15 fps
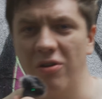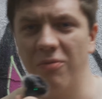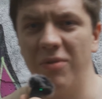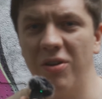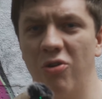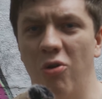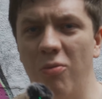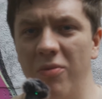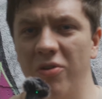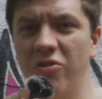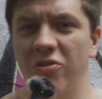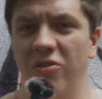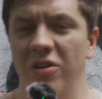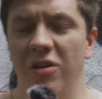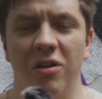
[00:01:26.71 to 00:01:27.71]
oder mich
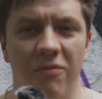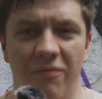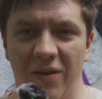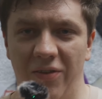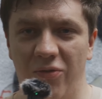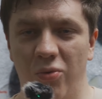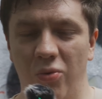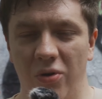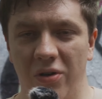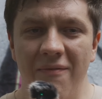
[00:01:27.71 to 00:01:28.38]
komisch irgendwas tut.